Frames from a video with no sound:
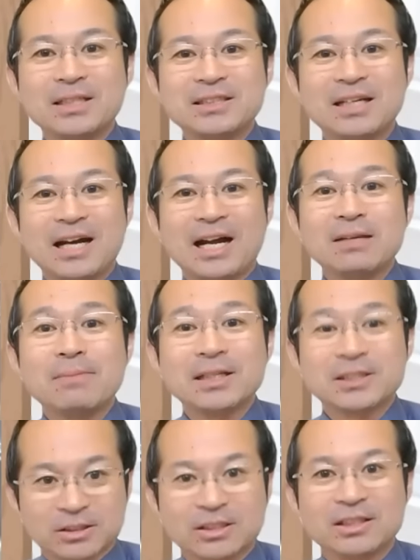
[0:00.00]
まあ、ちゃんあり
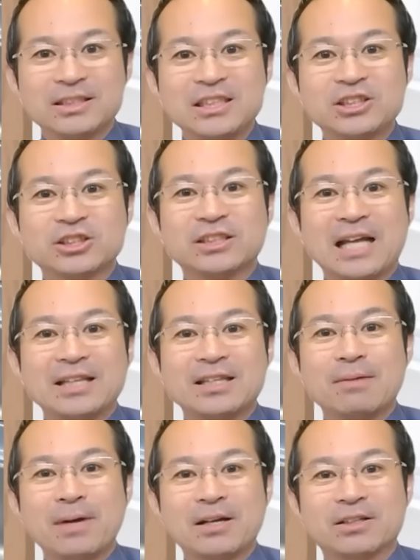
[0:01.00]
ます二十何
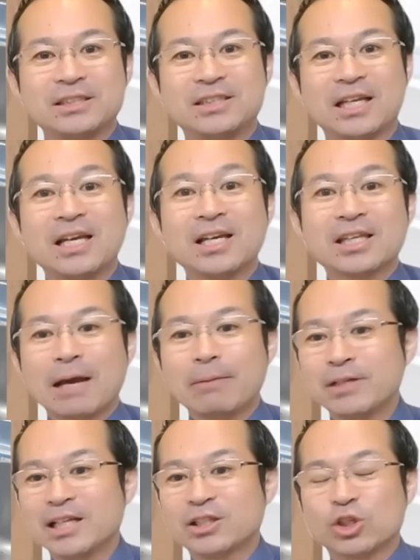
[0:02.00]
年前の
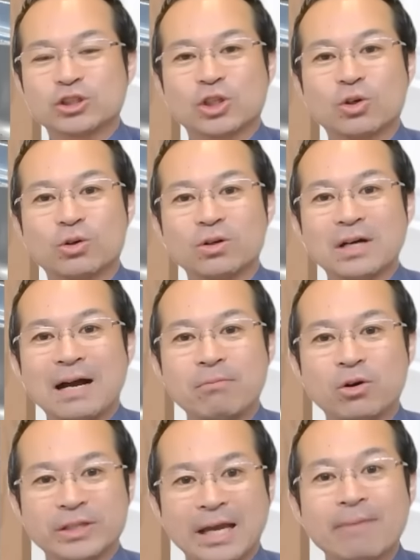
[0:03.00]
キッチンキャビネット底が
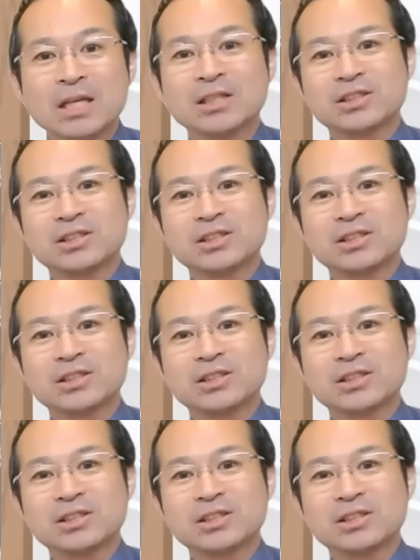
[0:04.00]
もうね、